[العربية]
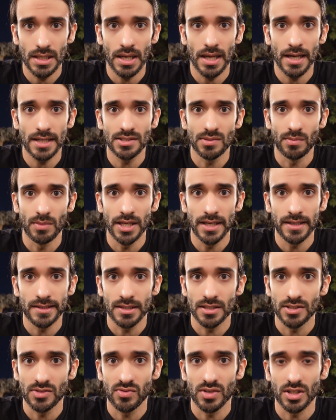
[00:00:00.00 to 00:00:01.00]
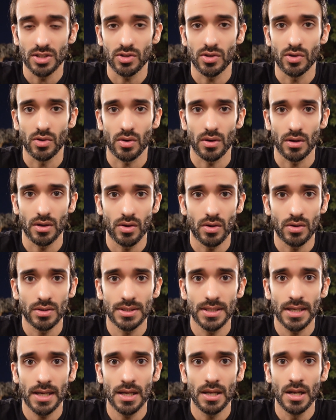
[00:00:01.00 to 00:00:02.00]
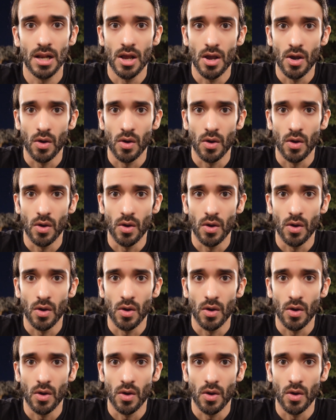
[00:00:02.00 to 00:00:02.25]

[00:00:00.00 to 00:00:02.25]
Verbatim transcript: الحجم اللي ينتج فيه طيور الكوكتيل